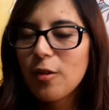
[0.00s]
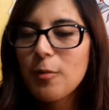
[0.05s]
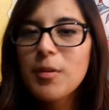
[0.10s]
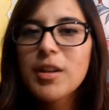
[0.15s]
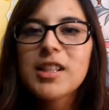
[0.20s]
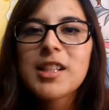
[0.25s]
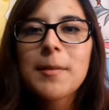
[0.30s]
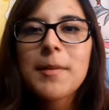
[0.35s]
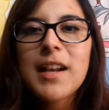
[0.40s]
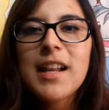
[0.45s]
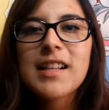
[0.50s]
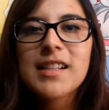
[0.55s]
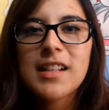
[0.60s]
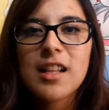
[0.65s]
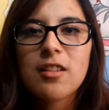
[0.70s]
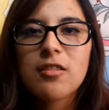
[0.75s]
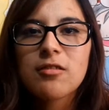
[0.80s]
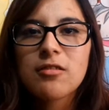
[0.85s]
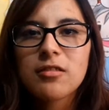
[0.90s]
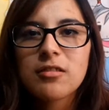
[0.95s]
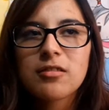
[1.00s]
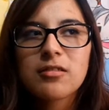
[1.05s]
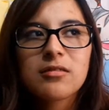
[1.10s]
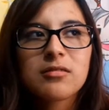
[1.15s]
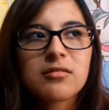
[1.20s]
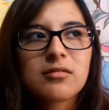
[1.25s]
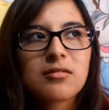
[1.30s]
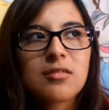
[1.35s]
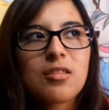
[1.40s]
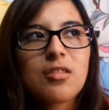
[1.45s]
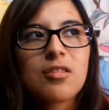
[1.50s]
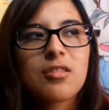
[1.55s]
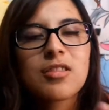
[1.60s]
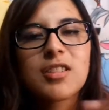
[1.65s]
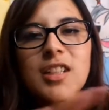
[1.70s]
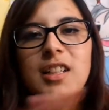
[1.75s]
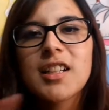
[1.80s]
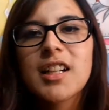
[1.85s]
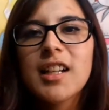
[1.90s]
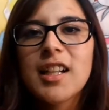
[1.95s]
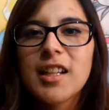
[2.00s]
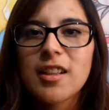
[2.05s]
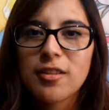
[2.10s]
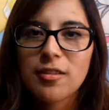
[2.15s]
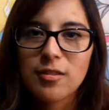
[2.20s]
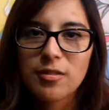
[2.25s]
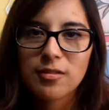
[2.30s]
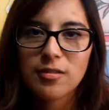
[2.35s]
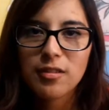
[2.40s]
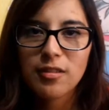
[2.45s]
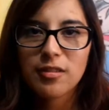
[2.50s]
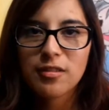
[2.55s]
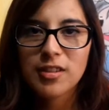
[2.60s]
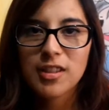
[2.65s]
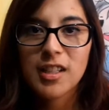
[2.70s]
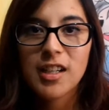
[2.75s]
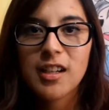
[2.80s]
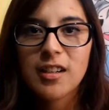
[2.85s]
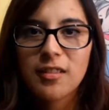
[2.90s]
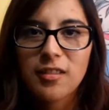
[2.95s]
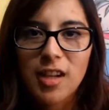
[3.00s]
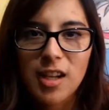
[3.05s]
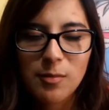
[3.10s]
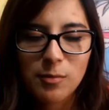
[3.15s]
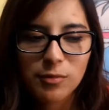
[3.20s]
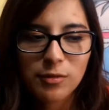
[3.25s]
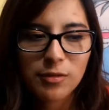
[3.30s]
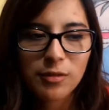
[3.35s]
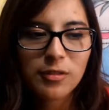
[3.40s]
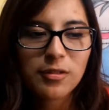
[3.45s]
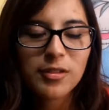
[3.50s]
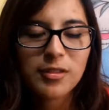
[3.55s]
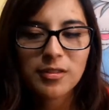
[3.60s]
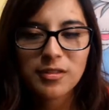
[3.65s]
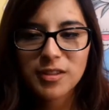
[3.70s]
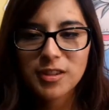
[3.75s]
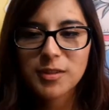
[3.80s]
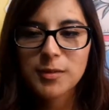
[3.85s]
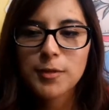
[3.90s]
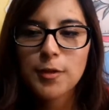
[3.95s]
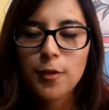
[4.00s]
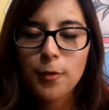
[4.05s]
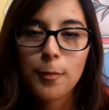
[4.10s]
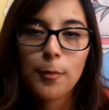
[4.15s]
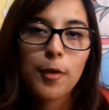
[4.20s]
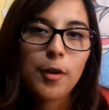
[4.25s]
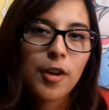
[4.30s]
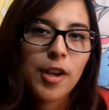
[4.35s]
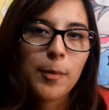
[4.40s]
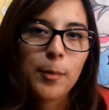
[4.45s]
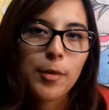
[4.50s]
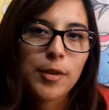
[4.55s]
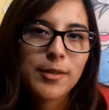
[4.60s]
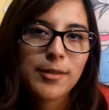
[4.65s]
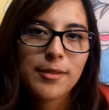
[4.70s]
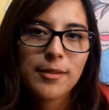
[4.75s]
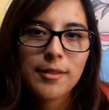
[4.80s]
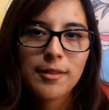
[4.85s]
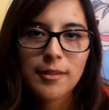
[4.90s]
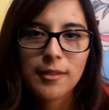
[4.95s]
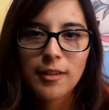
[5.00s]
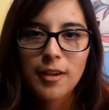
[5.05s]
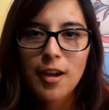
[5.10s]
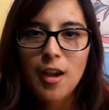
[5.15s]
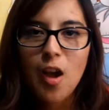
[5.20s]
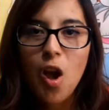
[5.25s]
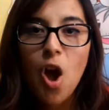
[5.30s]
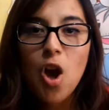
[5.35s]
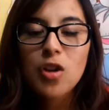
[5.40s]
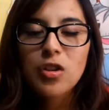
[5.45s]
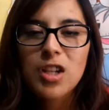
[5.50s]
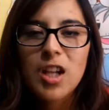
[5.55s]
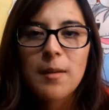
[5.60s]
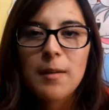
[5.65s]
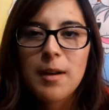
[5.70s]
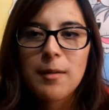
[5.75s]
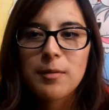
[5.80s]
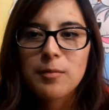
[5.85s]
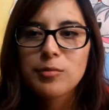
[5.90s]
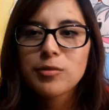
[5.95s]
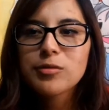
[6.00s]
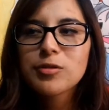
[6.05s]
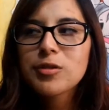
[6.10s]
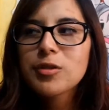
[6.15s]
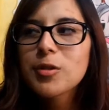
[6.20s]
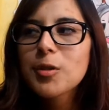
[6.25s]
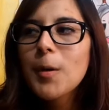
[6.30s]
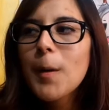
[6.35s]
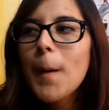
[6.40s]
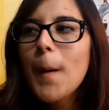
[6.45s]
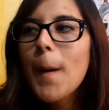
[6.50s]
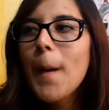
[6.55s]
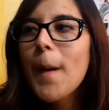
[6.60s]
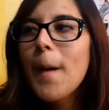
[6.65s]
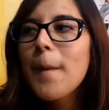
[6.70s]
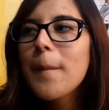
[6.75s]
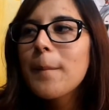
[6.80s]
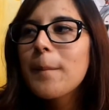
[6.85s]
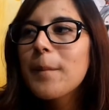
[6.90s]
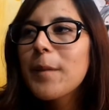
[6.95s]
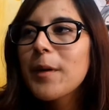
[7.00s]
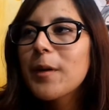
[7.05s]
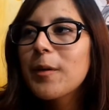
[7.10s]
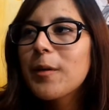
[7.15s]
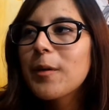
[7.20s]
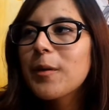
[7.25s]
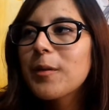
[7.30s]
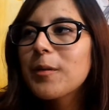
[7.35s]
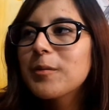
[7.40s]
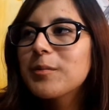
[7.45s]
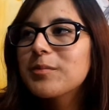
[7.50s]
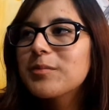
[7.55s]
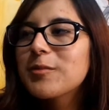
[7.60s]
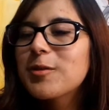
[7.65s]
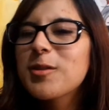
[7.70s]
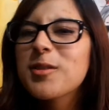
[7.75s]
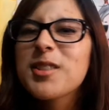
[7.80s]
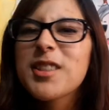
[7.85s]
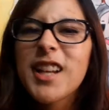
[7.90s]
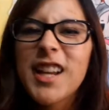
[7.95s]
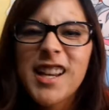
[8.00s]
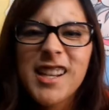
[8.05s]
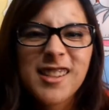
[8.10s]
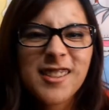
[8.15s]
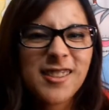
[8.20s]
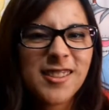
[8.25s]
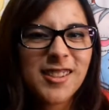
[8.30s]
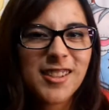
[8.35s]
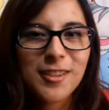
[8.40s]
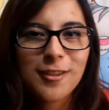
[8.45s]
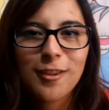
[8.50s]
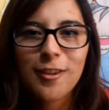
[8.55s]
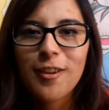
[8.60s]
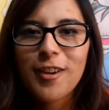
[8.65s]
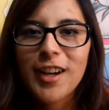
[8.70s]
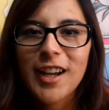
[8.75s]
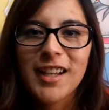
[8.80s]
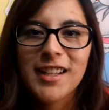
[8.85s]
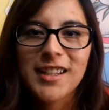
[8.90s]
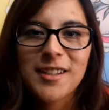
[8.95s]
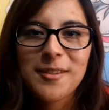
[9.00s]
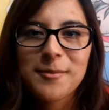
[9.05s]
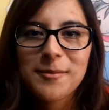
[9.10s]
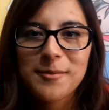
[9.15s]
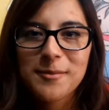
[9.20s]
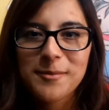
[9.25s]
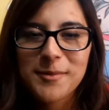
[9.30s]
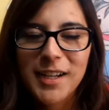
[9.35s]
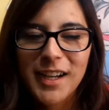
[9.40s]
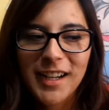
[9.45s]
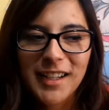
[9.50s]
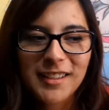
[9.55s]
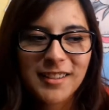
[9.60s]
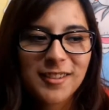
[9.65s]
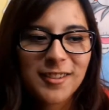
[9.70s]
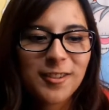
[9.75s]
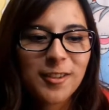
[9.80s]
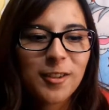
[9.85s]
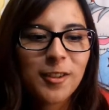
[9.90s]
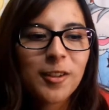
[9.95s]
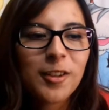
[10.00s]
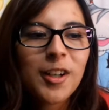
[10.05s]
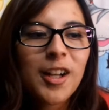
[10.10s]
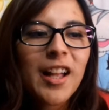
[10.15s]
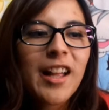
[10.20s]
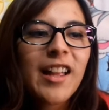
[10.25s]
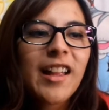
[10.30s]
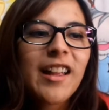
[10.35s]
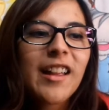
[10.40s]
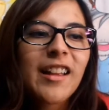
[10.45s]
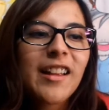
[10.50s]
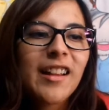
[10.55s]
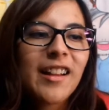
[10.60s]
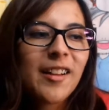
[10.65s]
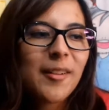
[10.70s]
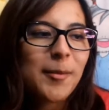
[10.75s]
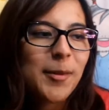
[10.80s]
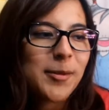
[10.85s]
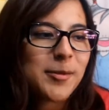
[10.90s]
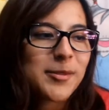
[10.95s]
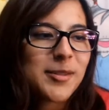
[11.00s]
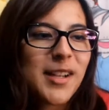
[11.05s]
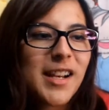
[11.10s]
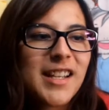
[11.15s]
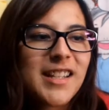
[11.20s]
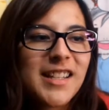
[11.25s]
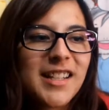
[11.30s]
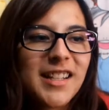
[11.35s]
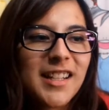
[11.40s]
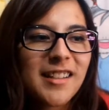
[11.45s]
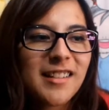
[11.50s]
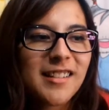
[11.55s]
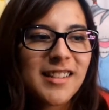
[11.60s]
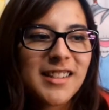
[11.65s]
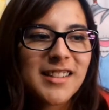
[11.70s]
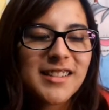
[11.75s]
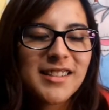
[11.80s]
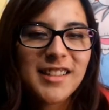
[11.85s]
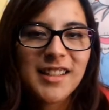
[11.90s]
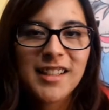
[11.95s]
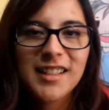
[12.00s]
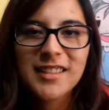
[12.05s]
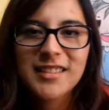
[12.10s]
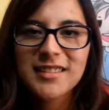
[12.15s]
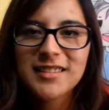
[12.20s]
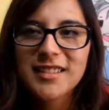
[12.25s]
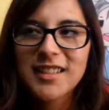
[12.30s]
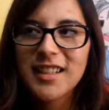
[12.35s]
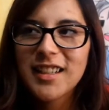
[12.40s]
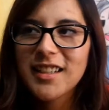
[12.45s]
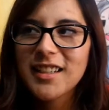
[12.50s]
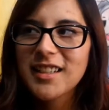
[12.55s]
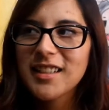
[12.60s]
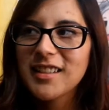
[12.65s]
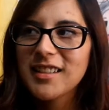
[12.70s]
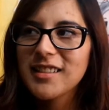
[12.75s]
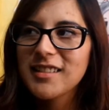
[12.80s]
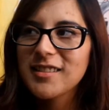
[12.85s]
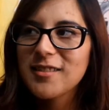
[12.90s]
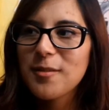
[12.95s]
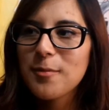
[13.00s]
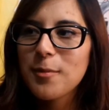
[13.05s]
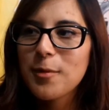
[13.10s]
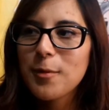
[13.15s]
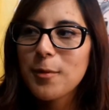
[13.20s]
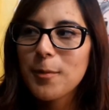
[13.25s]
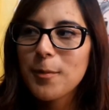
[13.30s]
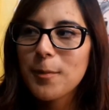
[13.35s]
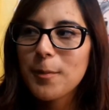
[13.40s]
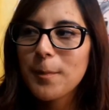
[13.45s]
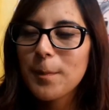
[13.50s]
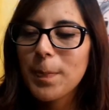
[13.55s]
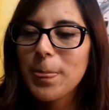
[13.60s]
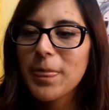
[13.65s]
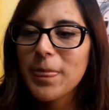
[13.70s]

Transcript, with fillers: como que estaban aislados, no conocían el entorno, no conocían el, mundo, entonces yo creo que por eso no, no hablaba mucho, pero sus gestos y todo lo que hacían me encantó. Me gustó la escena donde están en el como